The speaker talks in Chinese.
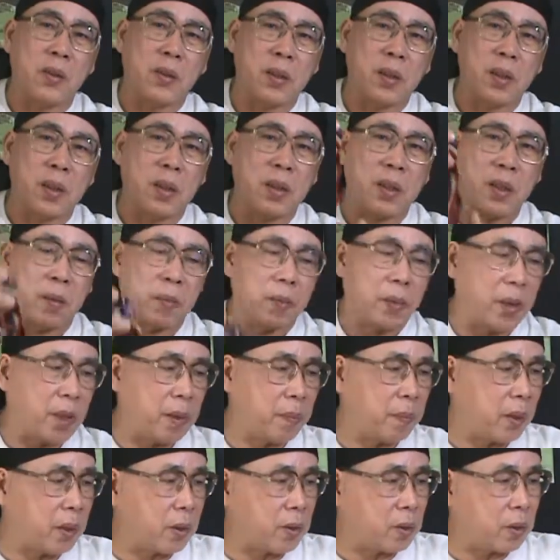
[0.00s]
过这些奖
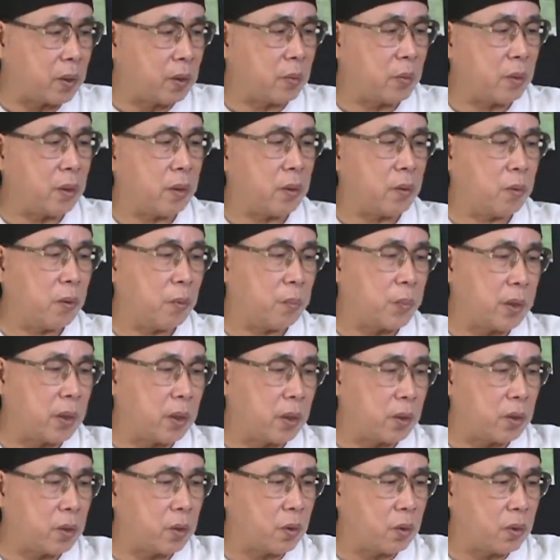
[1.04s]
牌嘛，所以我我比
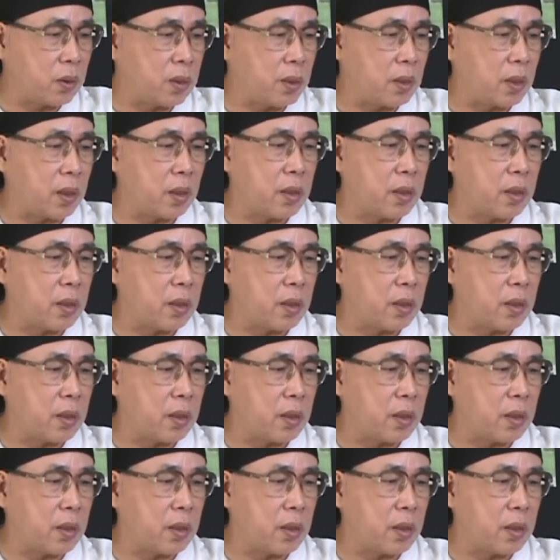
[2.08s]
较重视，